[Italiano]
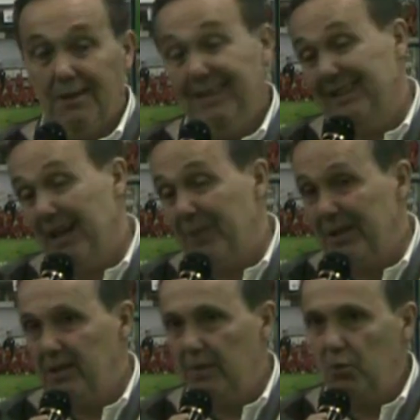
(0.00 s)
da tre
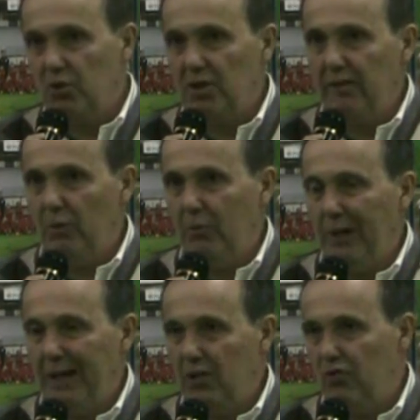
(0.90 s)
partite positive, un
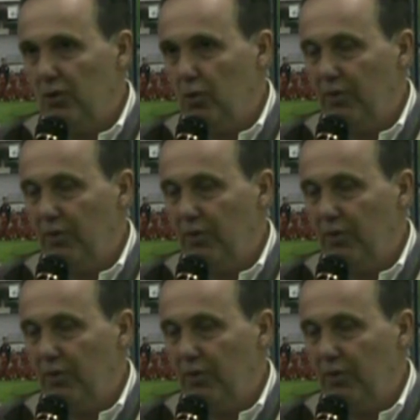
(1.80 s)
pareggio e due